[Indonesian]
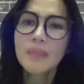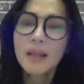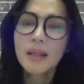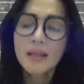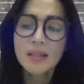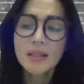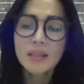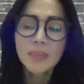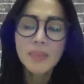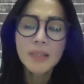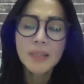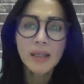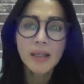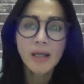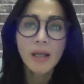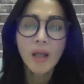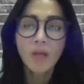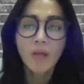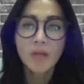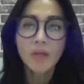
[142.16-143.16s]
Sebenarnya
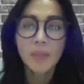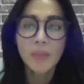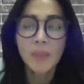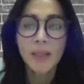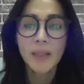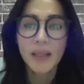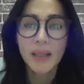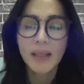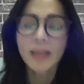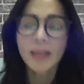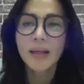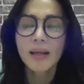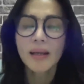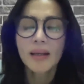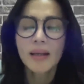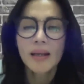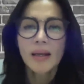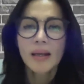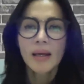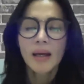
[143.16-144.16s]
kalau dipikir
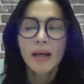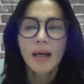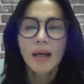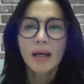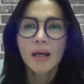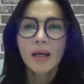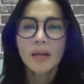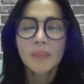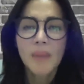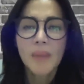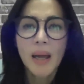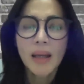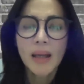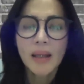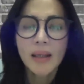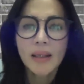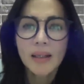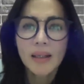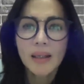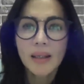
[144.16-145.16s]
uh,
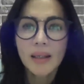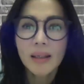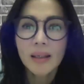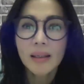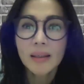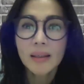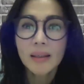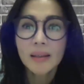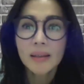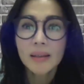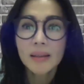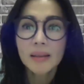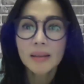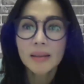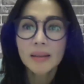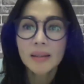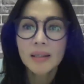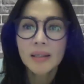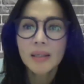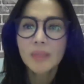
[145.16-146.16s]
baik uh,
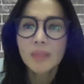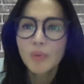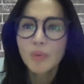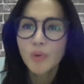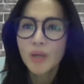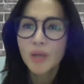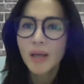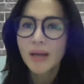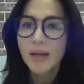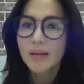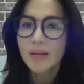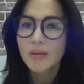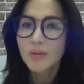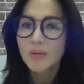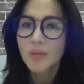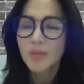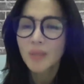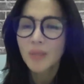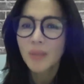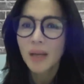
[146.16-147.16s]
ibu yang
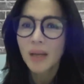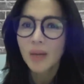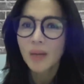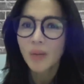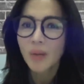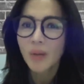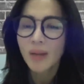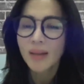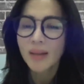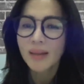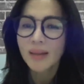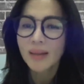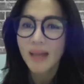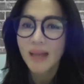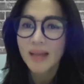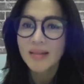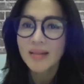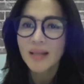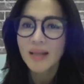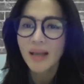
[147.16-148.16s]
sudah melakukan
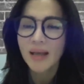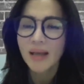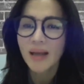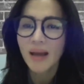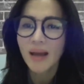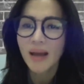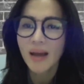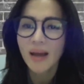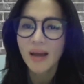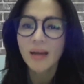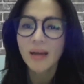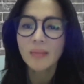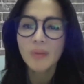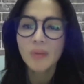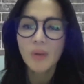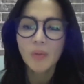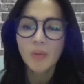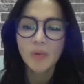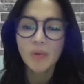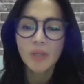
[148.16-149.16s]
tes DNA
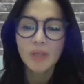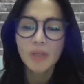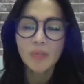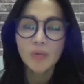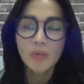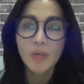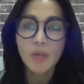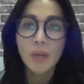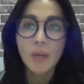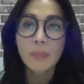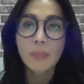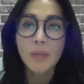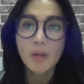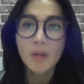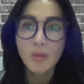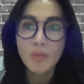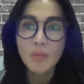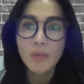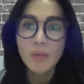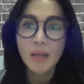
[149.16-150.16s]
maupun ibu yang
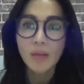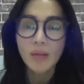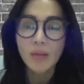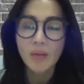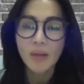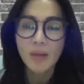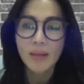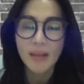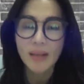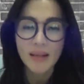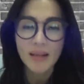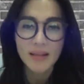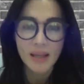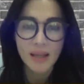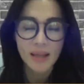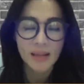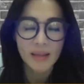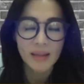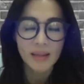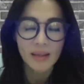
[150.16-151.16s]
belum melakukan tes
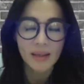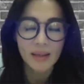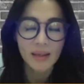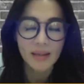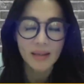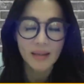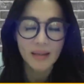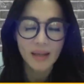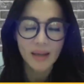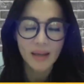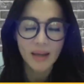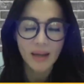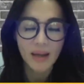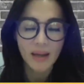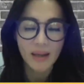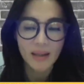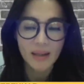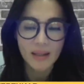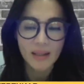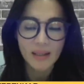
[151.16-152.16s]
eh, DNA
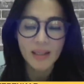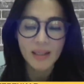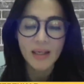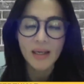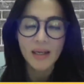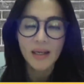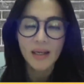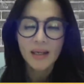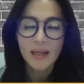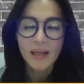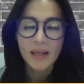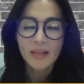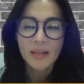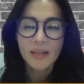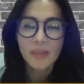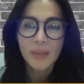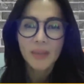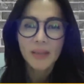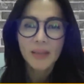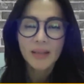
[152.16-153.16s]
ini
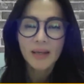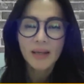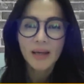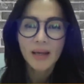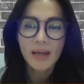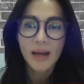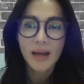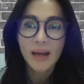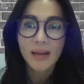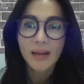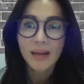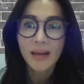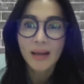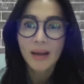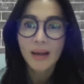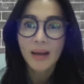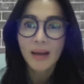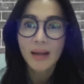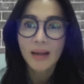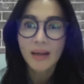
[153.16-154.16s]
kepada
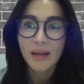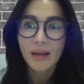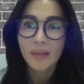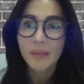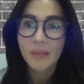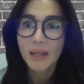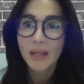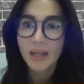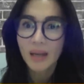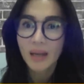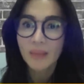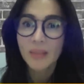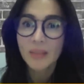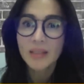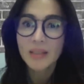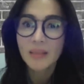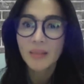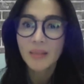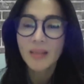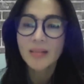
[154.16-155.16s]
anak-anak mereka
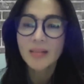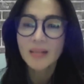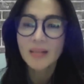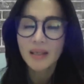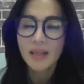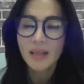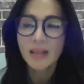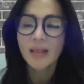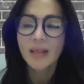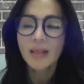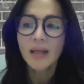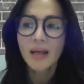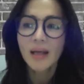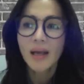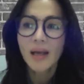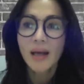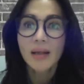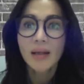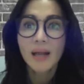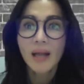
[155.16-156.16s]
masing-masing
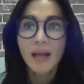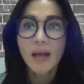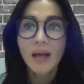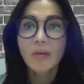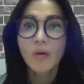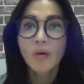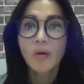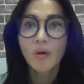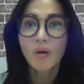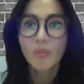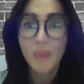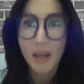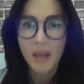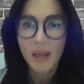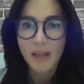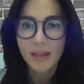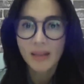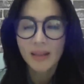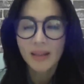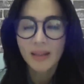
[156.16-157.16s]
adalah
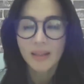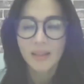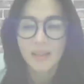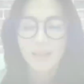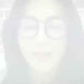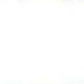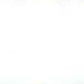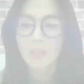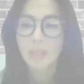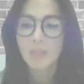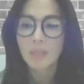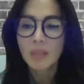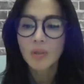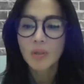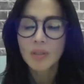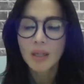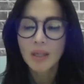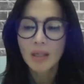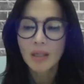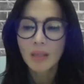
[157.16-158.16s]
korban. Jadi buat
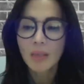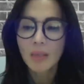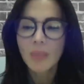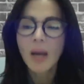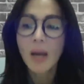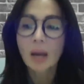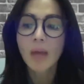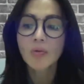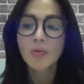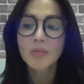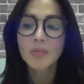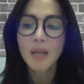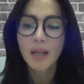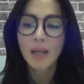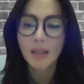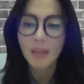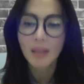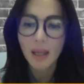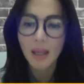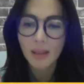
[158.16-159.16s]
saya memang harus
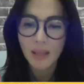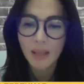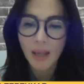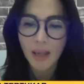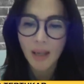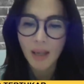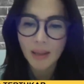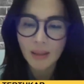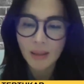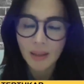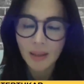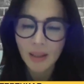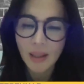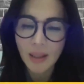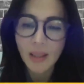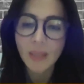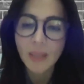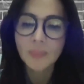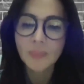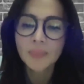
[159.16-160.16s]
sangat
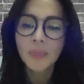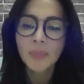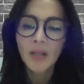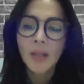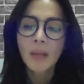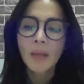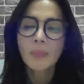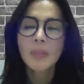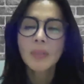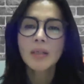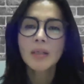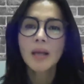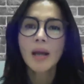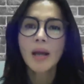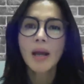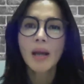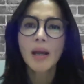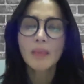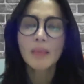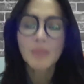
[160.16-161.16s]
hati-hati
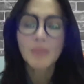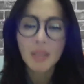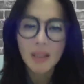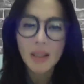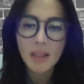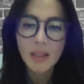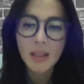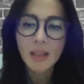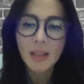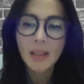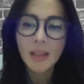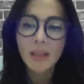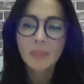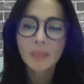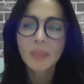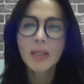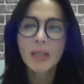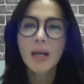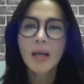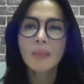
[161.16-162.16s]
mendalami,
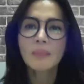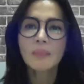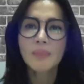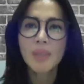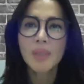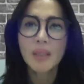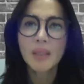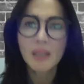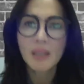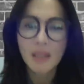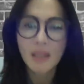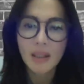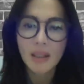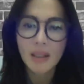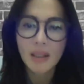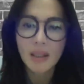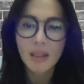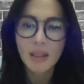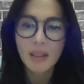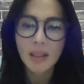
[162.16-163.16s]
mendampingi
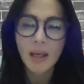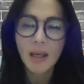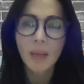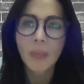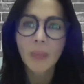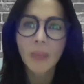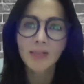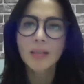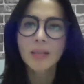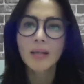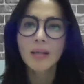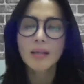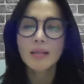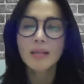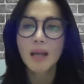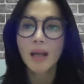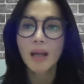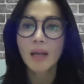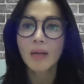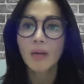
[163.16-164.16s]
apa yang
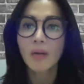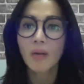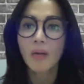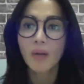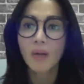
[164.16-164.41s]
dirasakan oleh